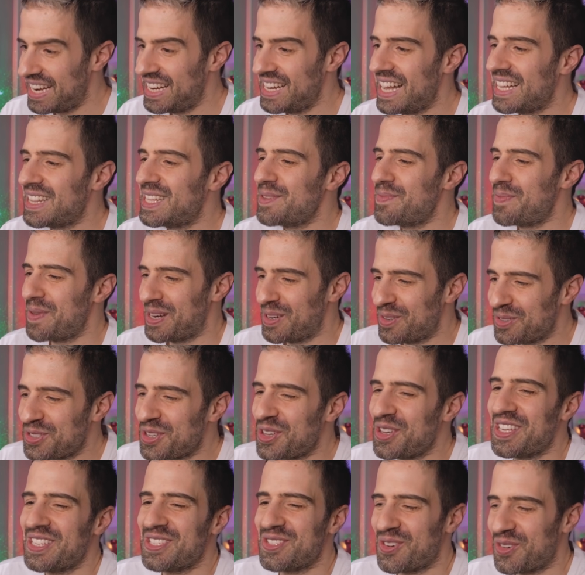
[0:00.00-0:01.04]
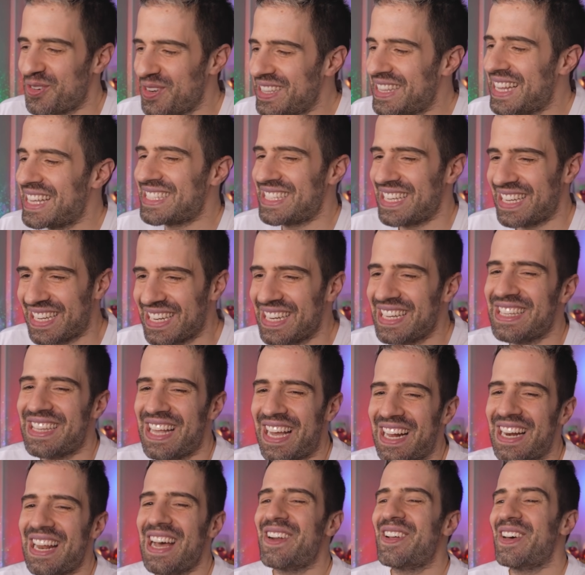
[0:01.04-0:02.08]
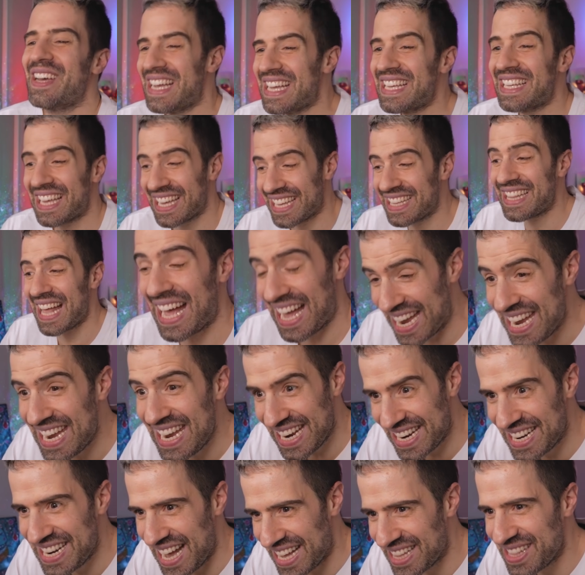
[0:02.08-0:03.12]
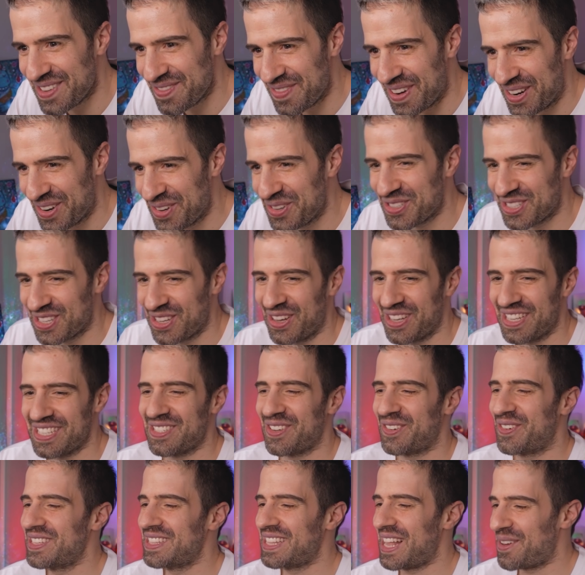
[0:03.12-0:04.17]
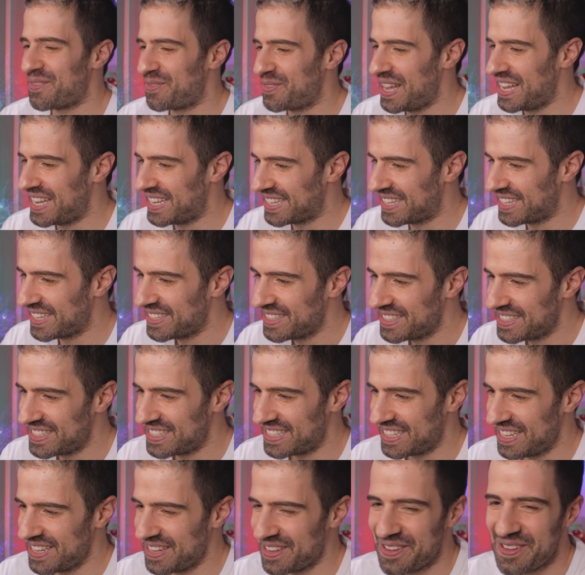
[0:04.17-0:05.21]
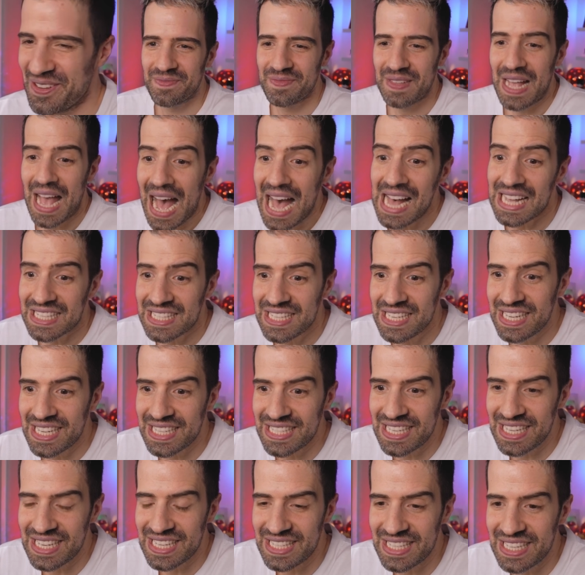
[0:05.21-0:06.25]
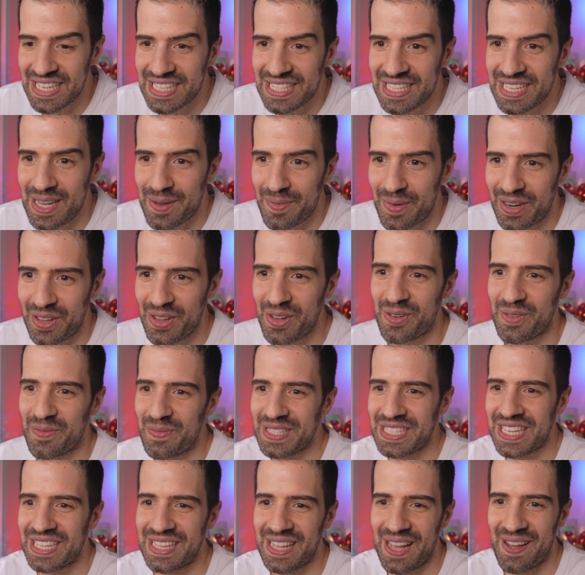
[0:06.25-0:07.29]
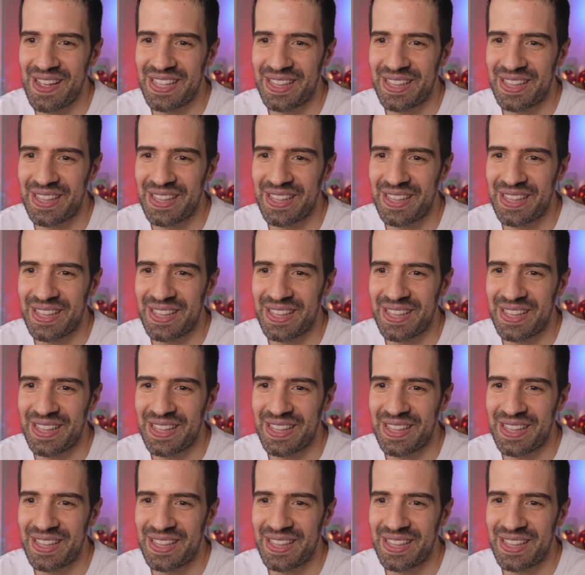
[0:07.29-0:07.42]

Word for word: Nati Peluso de su cuenta secreta, claro. Es que esta es Nati Peluso de su cuenta fake. Sí. Ah, sigue, sigue, sigue, sigue, perdón. Pensé que te había